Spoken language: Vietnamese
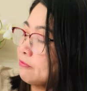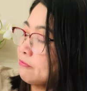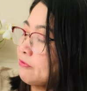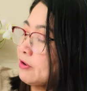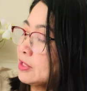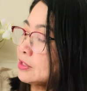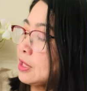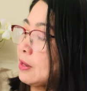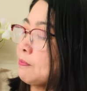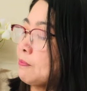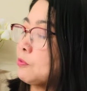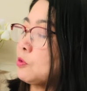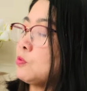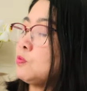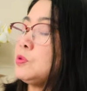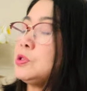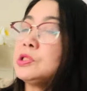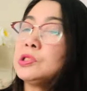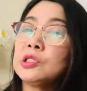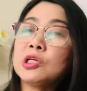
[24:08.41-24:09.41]
phát tâm
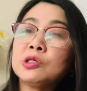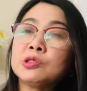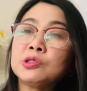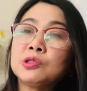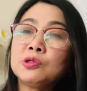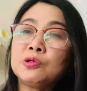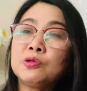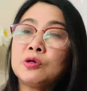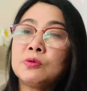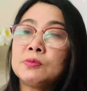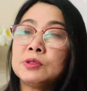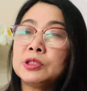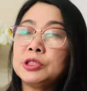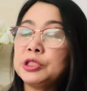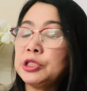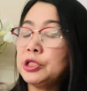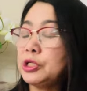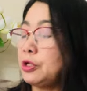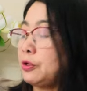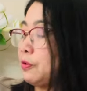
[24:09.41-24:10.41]
cúng dường cho chùa 10
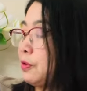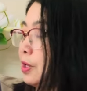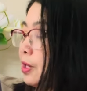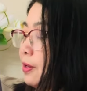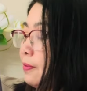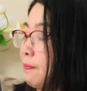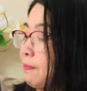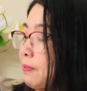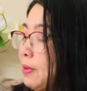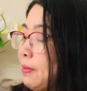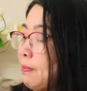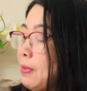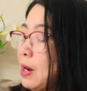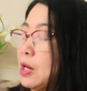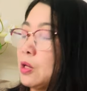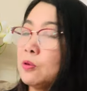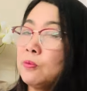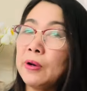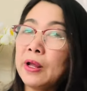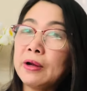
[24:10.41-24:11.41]
triệu ha bác Ba
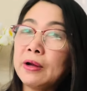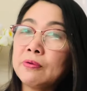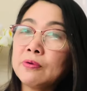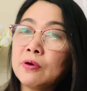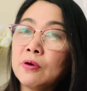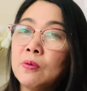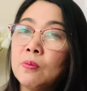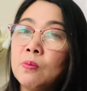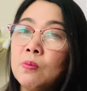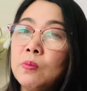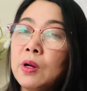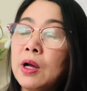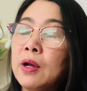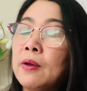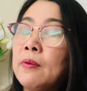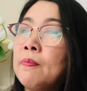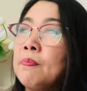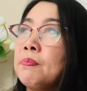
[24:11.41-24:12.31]
lúc nào cũng à,